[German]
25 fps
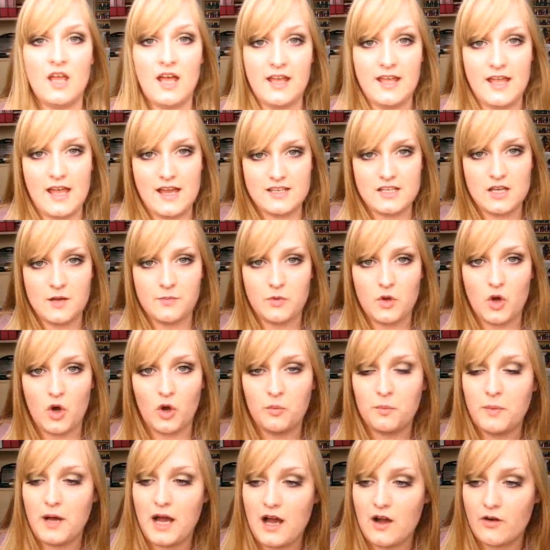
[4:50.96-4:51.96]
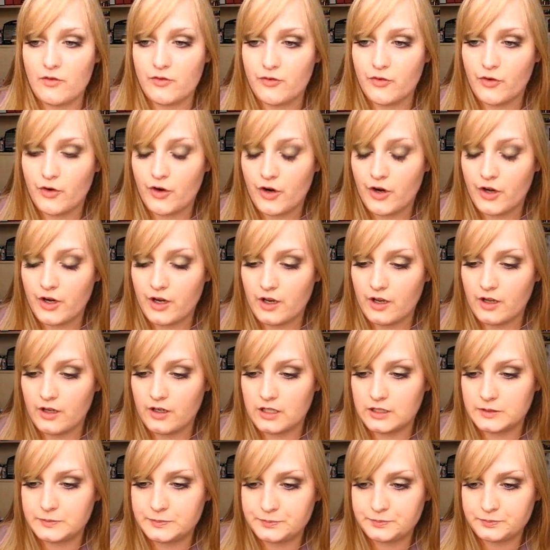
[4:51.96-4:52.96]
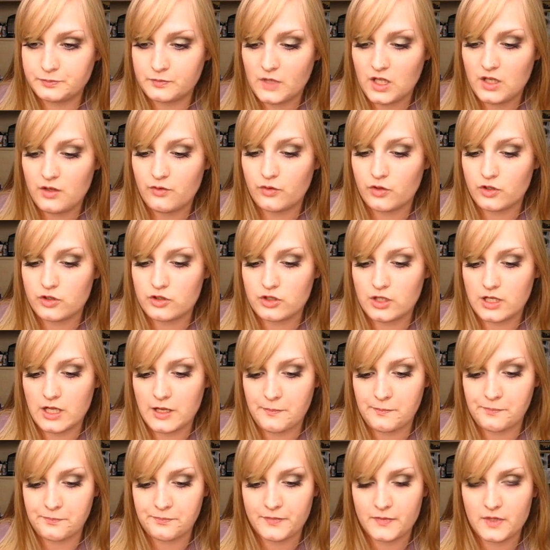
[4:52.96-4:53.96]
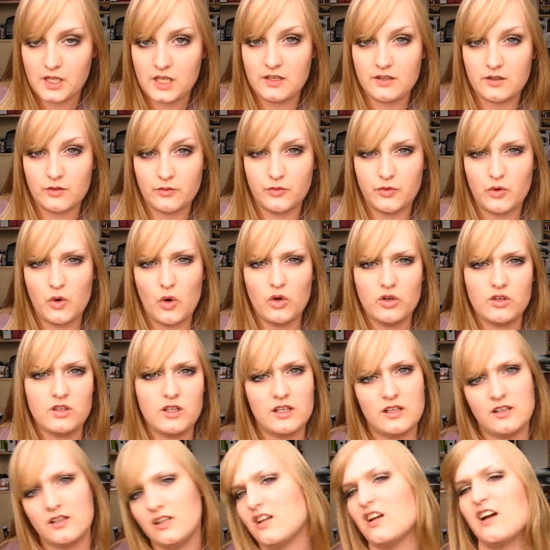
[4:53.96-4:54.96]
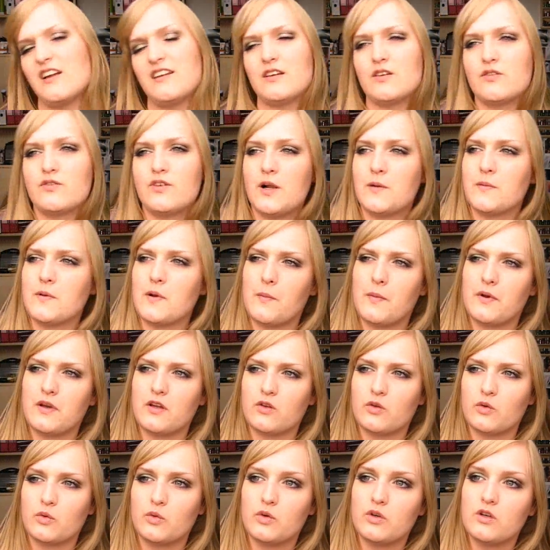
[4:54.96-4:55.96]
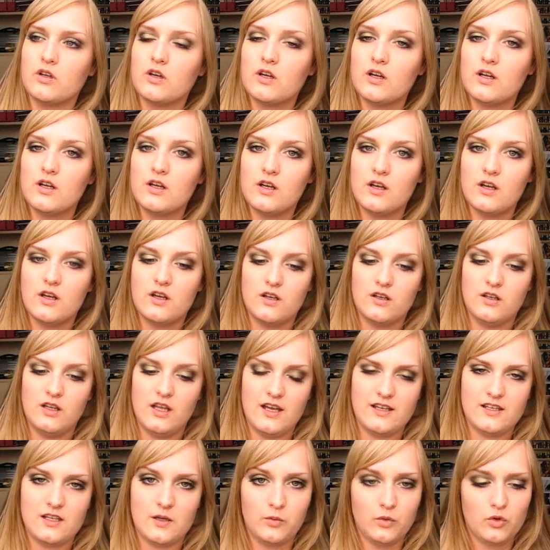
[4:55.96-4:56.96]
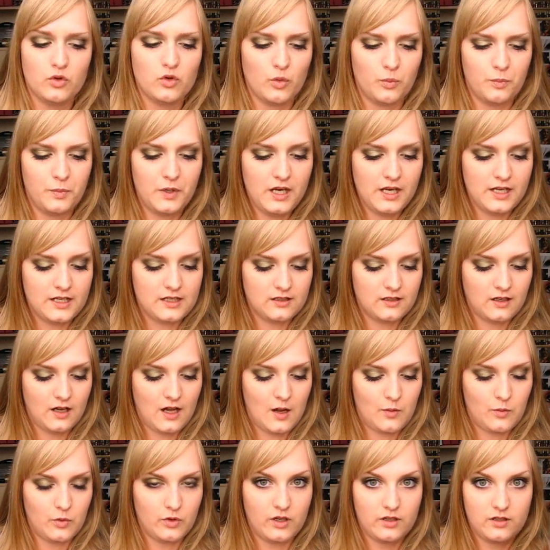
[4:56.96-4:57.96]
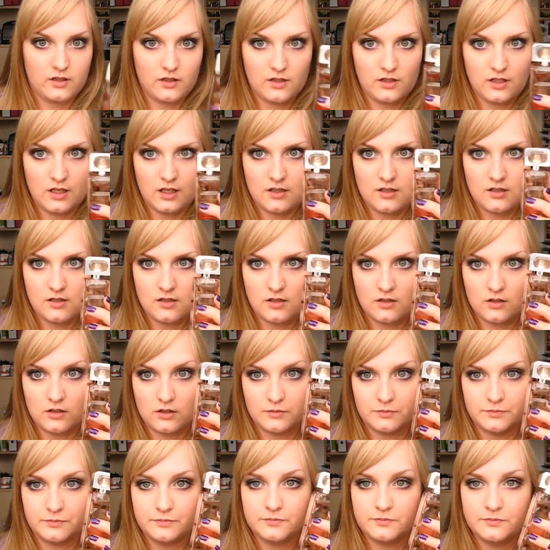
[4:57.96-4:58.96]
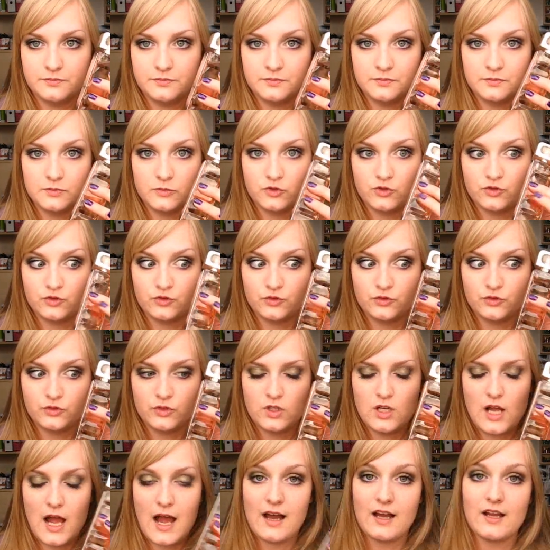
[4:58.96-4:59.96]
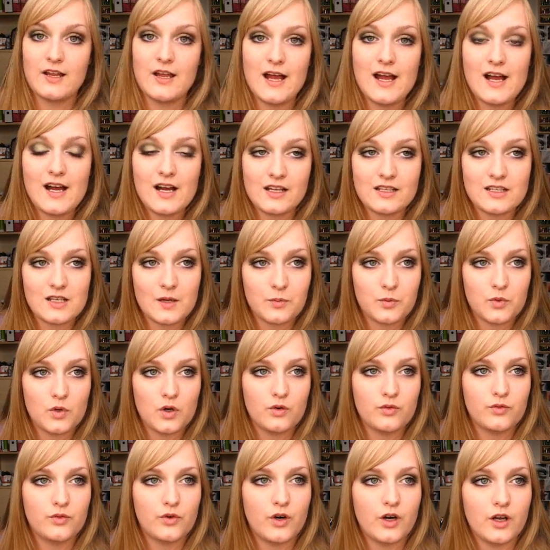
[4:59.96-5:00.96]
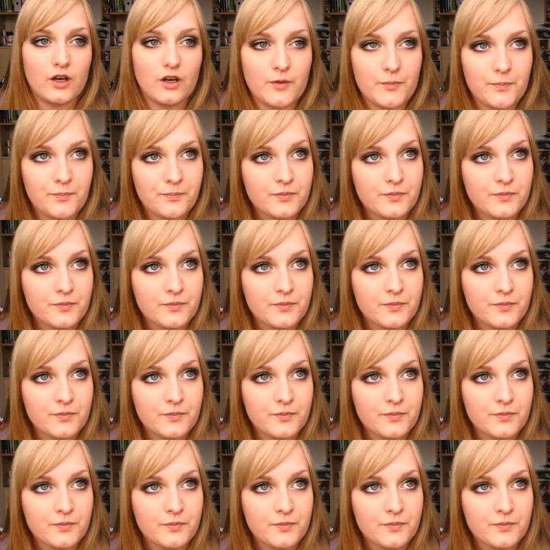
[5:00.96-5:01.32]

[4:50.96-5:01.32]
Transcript: Ah ja, ich habe noch ein paar von ähm, Yves Rocher. Diese fruchtigen Dinger, die gefallen mir aber nicht so gut. Ja, ich habe nur so billig Kram und das ist jetzt... Ähm Ach ja, ich habe noch von